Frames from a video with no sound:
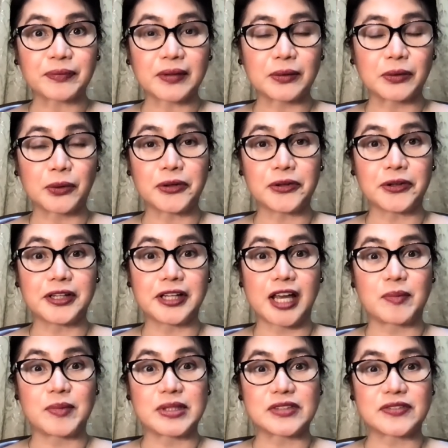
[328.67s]
Northern
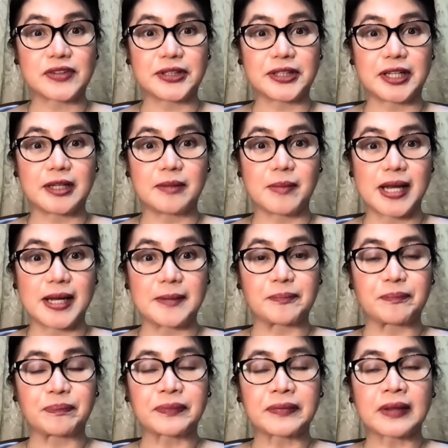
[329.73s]
Hemisphere na naman.
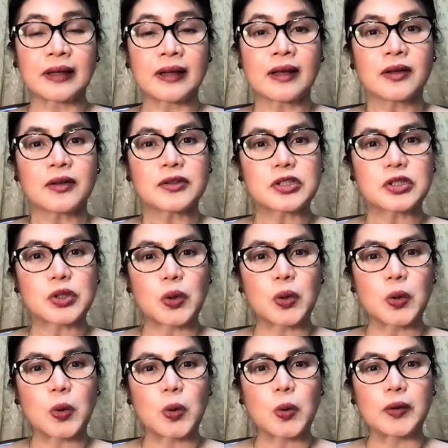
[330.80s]

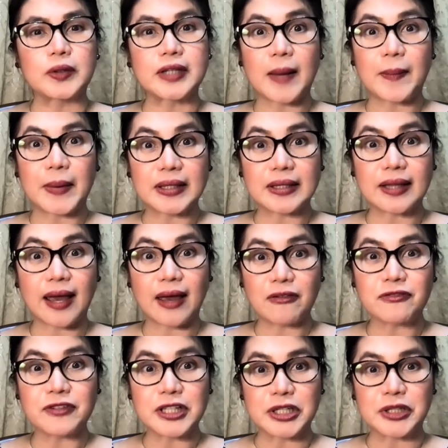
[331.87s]
So, dapat
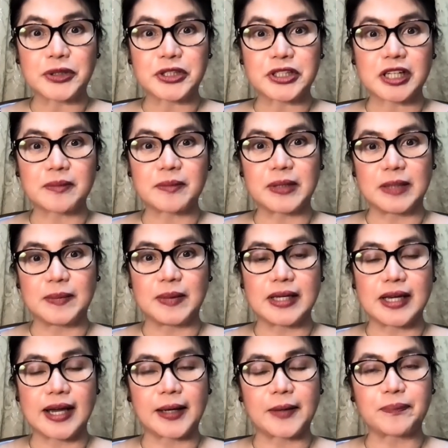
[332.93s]
every year siyang
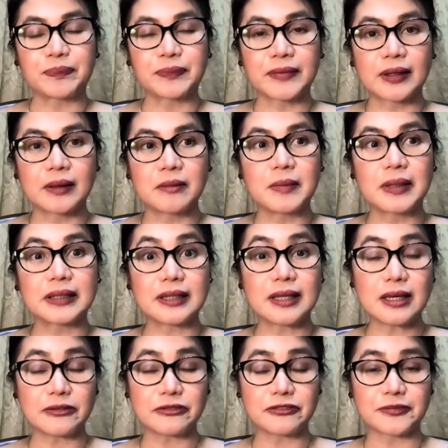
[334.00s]
binibigay. But
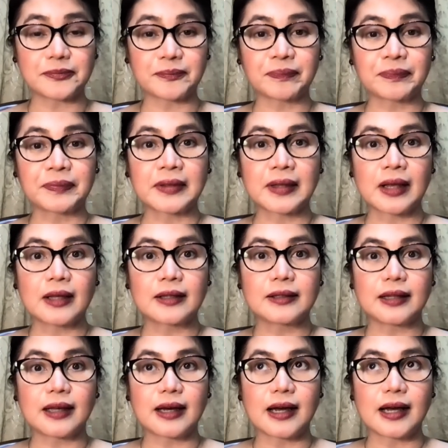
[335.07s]
if
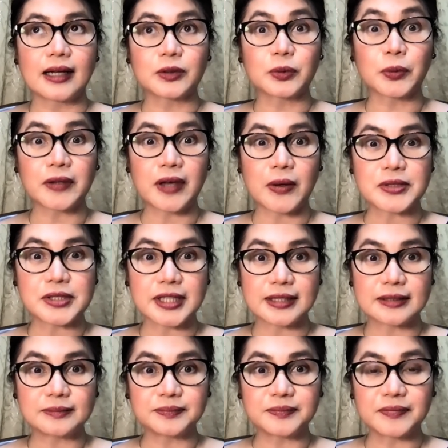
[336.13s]
uh,
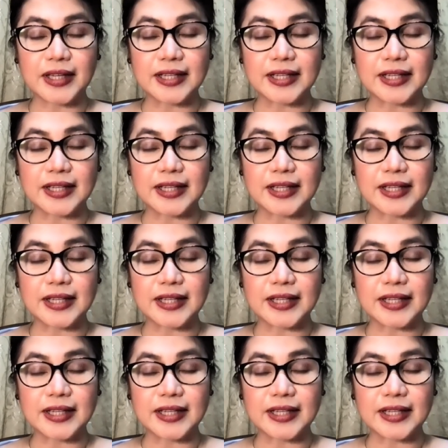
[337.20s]
2019,